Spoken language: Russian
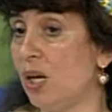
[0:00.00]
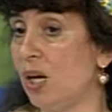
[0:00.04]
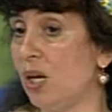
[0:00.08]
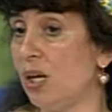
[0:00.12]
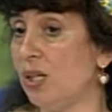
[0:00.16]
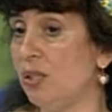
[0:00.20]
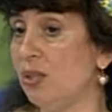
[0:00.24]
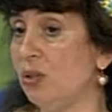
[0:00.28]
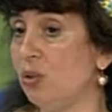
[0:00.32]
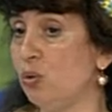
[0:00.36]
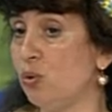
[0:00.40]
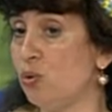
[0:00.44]

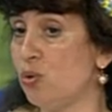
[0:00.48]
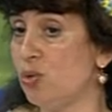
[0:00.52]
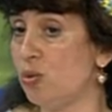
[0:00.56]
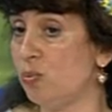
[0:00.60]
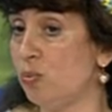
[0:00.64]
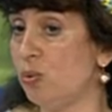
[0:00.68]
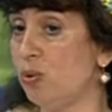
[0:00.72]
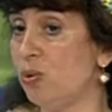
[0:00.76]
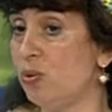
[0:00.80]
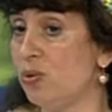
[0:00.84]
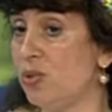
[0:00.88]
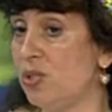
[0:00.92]
они тоже
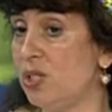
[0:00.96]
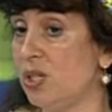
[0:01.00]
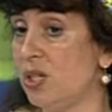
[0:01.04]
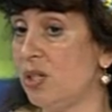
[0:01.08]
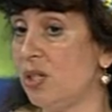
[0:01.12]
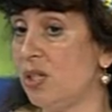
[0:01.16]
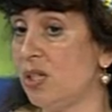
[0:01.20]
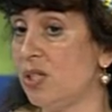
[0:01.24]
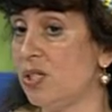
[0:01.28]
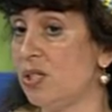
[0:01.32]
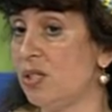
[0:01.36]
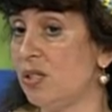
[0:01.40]
будут
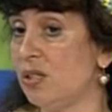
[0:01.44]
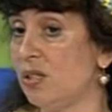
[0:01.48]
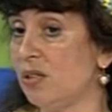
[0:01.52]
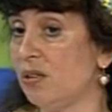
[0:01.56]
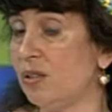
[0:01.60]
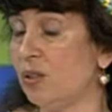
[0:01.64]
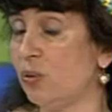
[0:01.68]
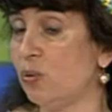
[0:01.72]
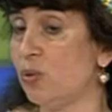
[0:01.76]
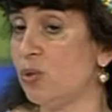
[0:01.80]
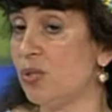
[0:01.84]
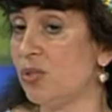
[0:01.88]
делать э,
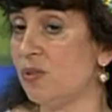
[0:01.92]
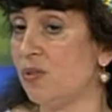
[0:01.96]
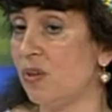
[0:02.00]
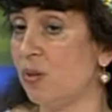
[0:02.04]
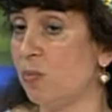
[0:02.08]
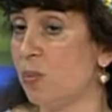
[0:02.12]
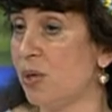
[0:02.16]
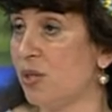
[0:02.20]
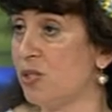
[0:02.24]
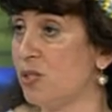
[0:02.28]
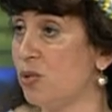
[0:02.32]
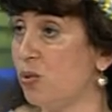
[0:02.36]
такую
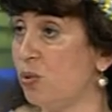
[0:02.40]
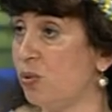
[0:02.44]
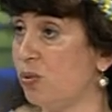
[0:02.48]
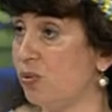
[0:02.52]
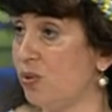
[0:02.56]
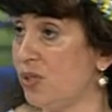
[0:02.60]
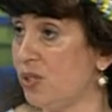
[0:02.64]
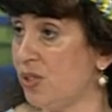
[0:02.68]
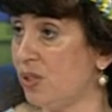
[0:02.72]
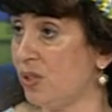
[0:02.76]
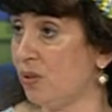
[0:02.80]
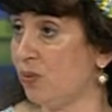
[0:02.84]
своеобразную
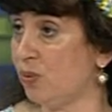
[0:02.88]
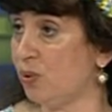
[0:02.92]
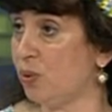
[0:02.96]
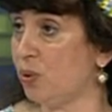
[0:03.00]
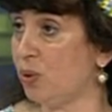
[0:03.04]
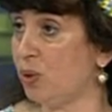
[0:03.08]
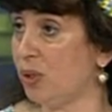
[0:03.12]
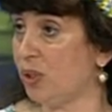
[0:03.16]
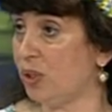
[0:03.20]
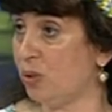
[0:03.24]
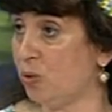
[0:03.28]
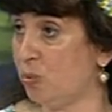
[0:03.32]
выставку
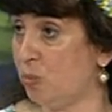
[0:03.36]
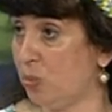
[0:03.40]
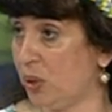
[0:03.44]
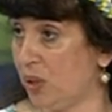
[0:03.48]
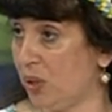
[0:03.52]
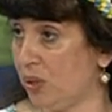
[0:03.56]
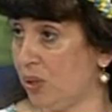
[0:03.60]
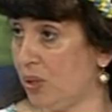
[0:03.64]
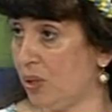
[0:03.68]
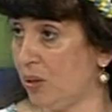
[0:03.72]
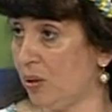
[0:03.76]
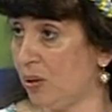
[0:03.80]

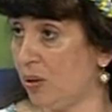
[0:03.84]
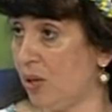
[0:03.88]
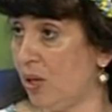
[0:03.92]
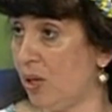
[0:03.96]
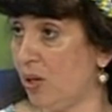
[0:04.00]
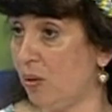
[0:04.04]
хендмейда,